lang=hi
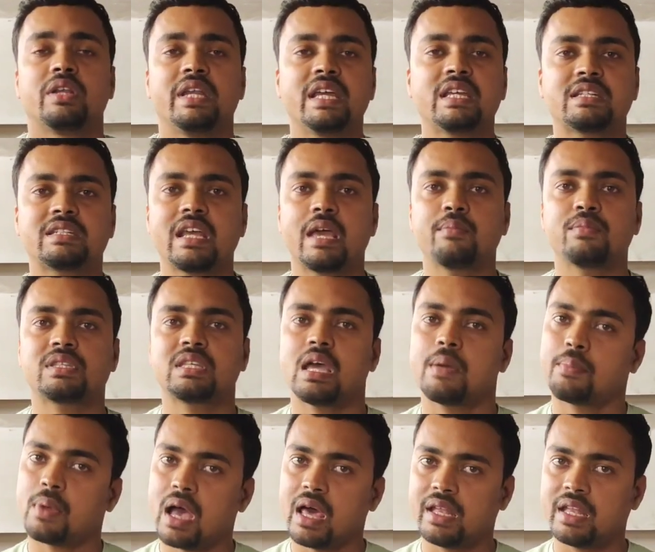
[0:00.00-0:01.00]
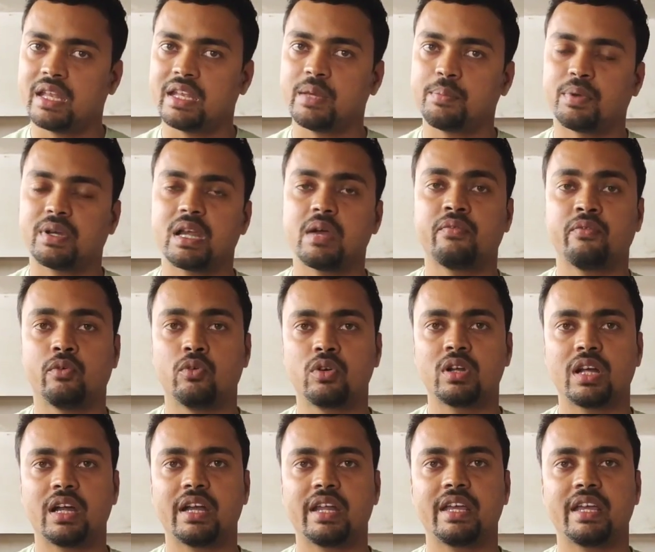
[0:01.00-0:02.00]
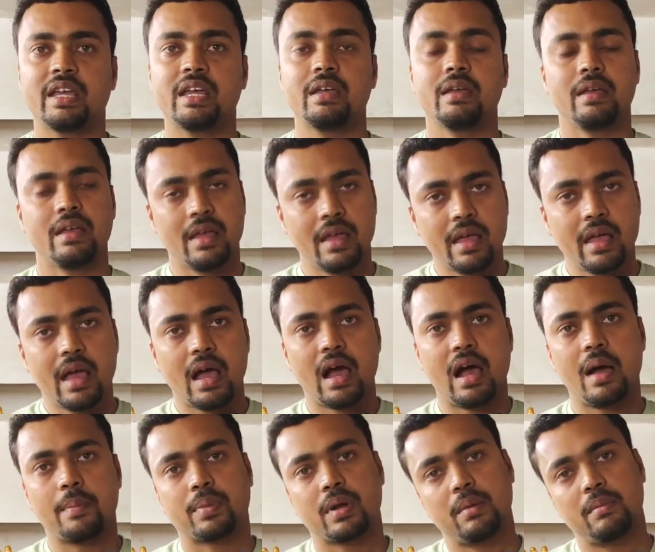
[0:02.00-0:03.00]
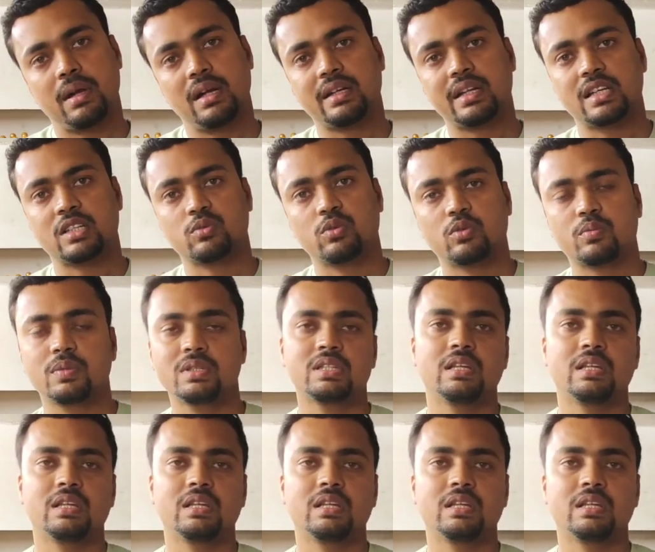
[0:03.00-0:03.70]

नेक्स्ट टाइम से आप आना नहीं पड़ेगा फोन करेंगे आपका माल ट्रांसपोर्ट में